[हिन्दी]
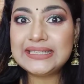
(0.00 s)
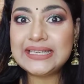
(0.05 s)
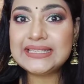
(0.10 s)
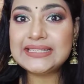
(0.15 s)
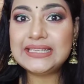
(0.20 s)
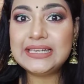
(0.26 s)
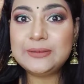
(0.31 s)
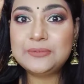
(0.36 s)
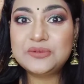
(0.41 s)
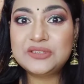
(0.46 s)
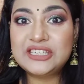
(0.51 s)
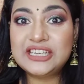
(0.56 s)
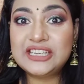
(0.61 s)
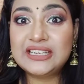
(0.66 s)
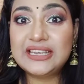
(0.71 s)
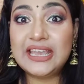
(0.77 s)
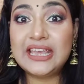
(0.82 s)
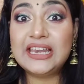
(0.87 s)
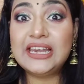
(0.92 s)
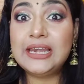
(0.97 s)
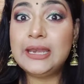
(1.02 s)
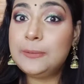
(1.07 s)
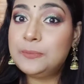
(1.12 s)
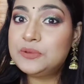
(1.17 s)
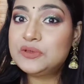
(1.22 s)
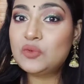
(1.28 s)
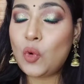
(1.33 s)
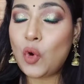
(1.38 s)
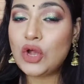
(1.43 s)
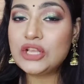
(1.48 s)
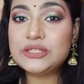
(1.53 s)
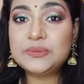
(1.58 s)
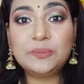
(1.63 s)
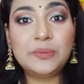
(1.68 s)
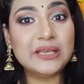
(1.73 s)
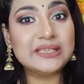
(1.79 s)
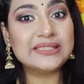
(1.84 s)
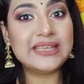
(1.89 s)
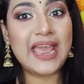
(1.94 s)
के 10 लिपस्टिक के लिप्स वॉच
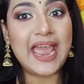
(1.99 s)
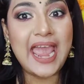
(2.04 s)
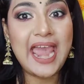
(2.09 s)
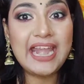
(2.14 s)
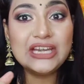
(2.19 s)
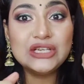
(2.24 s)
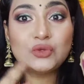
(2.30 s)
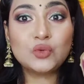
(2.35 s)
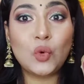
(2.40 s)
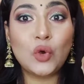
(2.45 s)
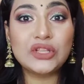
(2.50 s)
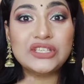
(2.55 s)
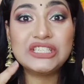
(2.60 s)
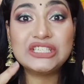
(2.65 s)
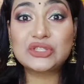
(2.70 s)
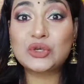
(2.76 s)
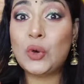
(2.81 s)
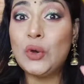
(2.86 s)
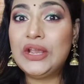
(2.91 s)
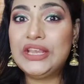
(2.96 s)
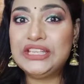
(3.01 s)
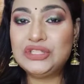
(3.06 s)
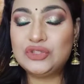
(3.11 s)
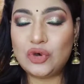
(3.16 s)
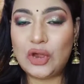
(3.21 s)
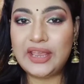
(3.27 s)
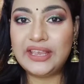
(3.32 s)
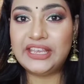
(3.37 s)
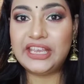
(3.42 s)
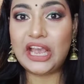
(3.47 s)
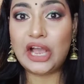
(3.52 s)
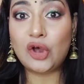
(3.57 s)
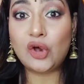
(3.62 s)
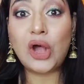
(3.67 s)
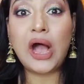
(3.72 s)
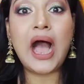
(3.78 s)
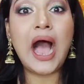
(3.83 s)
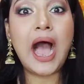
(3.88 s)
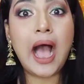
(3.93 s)
प्लस हैंड्स वॉचेस को एंजॉय किया
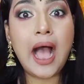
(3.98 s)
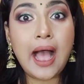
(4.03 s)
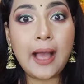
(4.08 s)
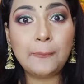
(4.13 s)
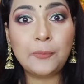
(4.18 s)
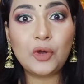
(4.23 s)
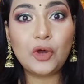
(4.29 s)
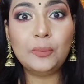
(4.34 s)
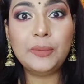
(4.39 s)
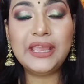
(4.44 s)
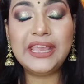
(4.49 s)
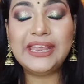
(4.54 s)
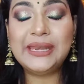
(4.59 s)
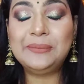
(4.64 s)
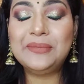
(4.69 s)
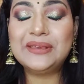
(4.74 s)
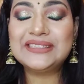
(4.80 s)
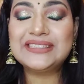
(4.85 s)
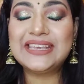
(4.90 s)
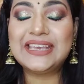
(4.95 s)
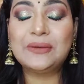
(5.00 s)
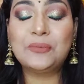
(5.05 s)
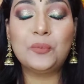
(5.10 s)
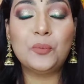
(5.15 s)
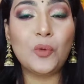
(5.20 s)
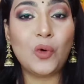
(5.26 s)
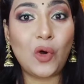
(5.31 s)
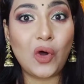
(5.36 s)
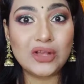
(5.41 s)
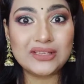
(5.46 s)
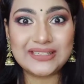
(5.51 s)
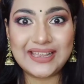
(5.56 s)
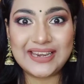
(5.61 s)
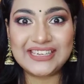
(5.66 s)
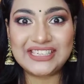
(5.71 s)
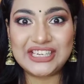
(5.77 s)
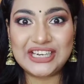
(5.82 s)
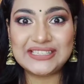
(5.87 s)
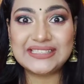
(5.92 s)
होगा आपको भी इनमें से बहुत
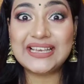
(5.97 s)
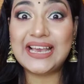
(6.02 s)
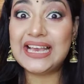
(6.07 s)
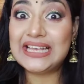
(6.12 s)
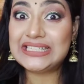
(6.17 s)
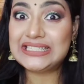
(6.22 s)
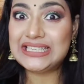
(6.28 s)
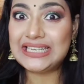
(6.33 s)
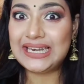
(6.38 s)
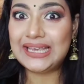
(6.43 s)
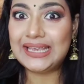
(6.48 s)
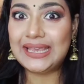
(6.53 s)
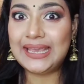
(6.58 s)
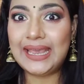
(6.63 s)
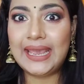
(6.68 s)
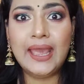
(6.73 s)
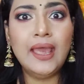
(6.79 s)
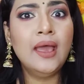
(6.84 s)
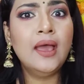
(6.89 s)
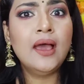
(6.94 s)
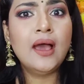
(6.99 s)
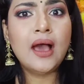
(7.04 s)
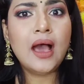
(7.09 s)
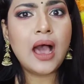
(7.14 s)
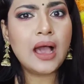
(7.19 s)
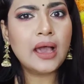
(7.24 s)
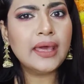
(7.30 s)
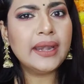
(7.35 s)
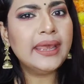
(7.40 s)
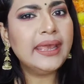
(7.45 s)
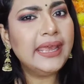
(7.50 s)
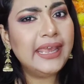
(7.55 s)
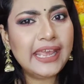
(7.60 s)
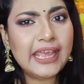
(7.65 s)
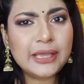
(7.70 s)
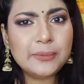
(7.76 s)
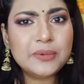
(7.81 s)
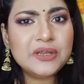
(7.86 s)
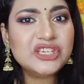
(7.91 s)
सारे शेड्स अच्छे लगे हैं अगर
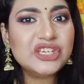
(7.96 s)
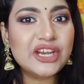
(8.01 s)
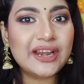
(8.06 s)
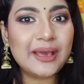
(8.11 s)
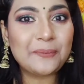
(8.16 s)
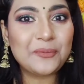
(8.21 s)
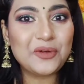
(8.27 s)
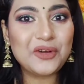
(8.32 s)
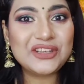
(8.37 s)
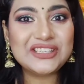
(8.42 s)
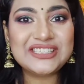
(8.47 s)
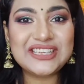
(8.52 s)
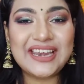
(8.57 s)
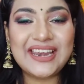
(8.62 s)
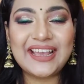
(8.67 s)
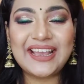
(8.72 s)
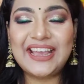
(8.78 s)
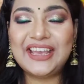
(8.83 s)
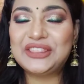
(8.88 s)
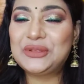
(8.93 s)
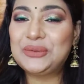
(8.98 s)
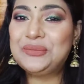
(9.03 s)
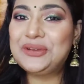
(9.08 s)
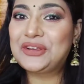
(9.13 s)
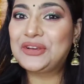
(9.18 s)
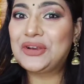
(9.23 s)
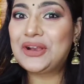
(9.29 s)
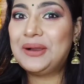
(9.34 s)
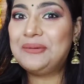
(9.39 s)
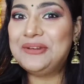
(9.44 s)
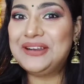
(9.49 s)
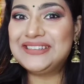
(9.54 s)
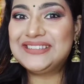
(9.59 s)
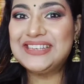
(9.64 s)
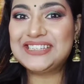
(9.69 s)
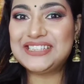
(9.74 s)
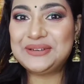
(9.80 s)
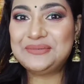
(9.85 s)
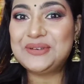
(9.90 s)
एक भी शेड आपको अच्छा लगा है तो मेरे को
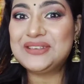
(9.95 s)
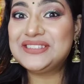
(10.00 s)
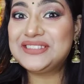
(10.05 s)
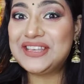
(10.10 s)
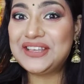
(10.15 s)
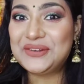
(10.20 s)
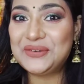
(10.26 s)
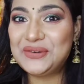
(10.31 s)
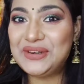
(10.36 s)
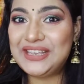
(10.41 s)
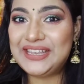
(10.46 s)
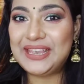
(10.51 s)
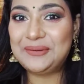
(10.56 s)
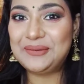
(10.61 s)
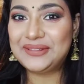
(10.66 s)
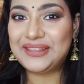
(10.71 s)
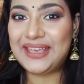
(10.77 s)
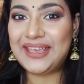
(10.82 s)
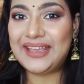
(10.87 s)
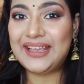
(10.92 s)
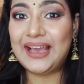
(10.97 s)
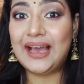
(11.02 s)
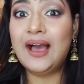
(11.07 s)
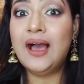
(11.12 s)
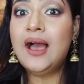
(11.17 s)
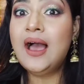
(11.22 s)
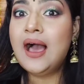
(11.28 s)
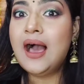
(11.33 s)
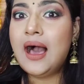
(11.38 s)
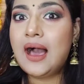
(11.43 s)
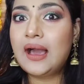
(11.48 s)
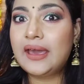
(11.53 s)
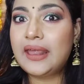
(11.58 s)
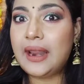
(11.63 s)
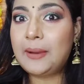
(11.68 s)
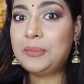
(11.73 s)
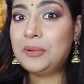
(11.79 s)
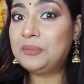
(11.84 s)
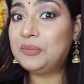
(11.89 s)
कमेंट सेक्शन में जरूर लिख के बताएगा
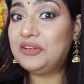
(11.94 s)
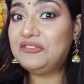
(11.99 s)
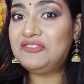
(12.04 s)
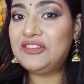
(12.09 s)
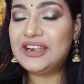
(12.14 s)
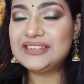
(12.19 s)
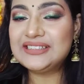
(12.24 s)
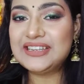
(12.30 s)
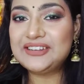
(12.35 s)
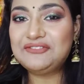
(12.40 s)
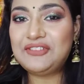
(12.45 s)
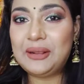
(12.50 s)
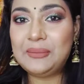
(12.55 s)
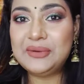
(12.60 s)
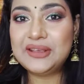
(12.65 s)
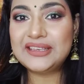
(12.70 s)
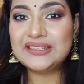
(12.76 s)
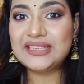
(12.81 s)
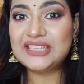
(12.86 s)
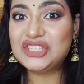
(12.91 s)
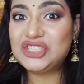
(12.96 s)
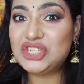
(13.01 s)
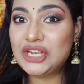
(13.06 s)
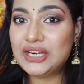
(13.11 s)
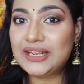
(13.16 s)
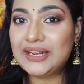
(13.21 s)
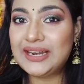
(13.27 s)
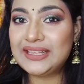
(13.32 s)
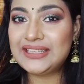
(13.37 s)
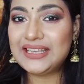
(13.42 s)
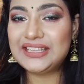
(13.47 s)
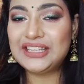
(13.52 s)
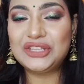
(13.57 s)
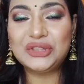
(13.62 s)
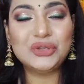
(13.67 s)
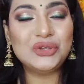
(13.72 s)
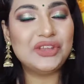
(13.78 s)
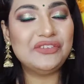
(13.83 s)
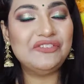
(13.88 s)
अगर आप अपने फ्रेंड्स एंड फैमिली के साथ शेयर करना चाहते
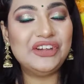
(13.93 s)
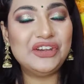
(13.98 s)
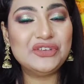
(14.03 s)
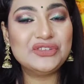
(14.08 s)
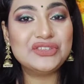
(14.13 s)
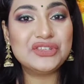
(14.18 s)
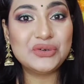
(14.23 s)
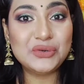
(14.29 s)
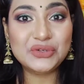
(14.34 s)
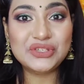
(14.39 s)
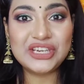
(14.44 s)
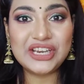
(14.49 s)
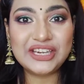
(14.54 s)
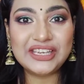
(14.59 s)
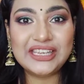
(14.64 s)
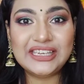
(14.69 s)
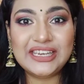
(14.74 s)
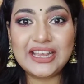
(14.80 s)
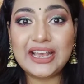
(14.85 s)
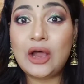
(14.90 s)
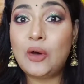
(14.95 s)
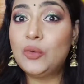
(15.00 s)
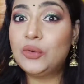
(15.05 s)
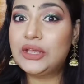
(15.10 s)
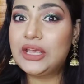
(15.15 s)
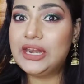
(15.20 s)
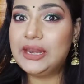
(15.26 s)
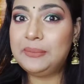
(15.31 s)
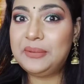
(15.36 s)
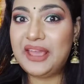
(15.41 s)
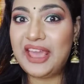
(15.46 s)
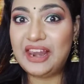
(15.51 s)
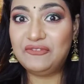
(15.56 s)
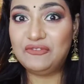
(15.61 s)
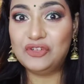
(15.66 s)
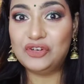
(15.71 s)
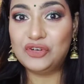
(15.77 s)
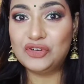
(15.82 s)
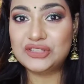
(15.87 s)
हैं तो ये वीडियो जरूर शेयर कीजिएगा उनके लिए भी
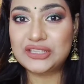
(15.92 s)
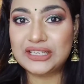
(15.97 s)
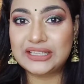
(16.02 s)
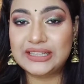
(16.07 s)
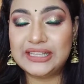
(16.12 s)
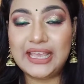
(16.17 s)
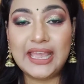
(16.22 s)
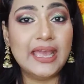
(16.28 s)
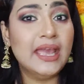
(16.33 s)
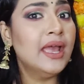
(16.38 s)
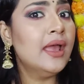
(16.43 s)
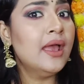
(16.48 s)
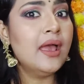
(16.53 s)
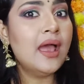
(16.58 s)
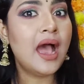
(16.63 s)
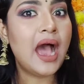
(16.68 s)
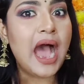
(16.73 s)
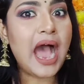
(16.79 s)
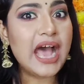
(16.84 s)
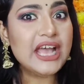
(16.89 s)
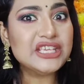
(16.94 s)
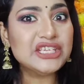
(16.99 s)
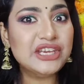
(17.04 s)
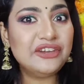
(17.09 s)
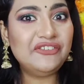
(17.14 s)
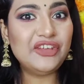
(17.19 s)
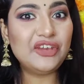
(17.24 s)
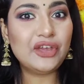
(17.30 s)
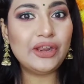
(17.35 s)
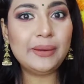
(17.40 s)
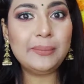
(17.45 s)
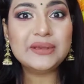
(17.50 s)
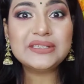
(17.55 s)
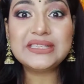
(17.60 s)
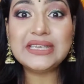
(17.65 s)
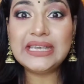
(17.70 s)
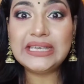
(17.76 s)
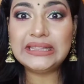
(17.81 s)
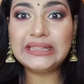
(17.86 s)
हेल्पफुल हो सकती है आज की वीडियो के लिए
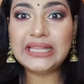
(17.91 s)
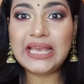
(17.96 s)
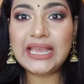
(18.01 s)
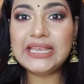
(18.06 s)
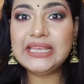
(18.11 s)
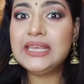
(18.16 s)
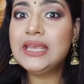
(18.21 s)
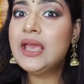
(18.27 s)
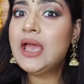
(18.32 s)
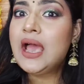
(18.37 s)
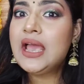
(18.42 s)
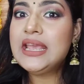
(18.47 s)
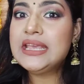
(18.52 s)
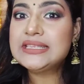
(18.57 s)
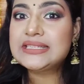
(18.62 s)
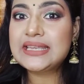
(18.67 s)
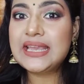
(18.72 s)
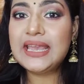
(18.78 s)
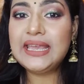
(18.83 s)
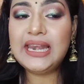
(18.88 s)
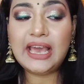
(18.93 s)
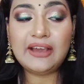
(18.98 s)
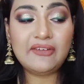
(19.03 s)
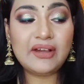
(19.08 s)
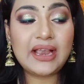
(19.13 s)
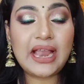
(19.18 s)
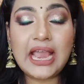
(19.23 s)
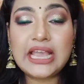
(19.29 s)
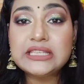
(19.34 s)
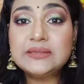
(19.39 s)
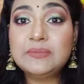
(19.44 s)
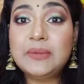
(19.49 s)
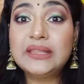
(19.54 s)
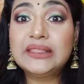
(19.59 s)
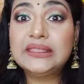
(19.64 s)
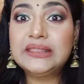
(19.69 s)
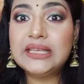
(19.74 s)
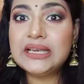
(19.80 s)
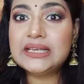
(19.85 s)
बस इतना ही इसके अलावा गाइस
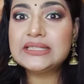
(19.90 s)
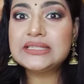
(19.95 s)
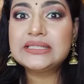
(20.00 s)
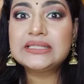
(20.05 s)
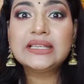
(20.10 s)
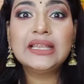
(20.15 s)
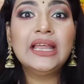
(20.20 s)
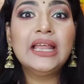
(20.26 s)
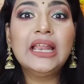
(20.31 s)
मैं 10